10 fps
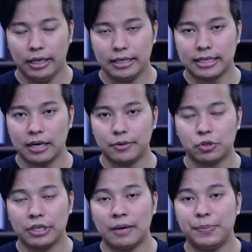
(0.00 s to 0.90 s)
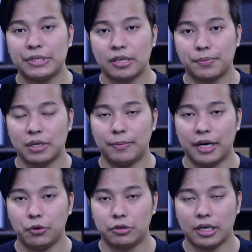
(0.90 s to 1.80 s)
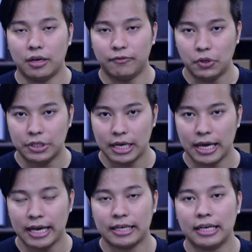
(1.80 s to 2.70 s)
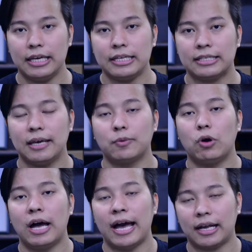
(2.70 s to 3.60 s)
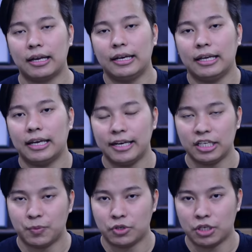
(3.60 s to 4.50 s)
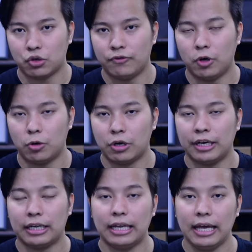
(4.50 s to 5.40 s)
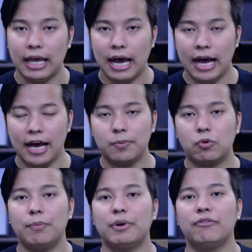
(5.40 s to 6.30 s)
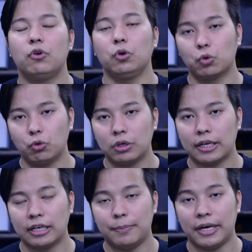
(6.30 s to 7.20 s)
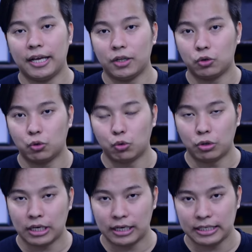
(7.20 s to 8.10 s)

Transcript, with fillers: इसके अलावा दोस्तों यहाँ पे सबसे बड़ा नुकसान वो ये है कि इस गेम को हैक करने के लिए इस प्रोसेस को फॉलो करने के लिए आपको अपना फ़ोन रूट करना पड़ेगा तो रूट करने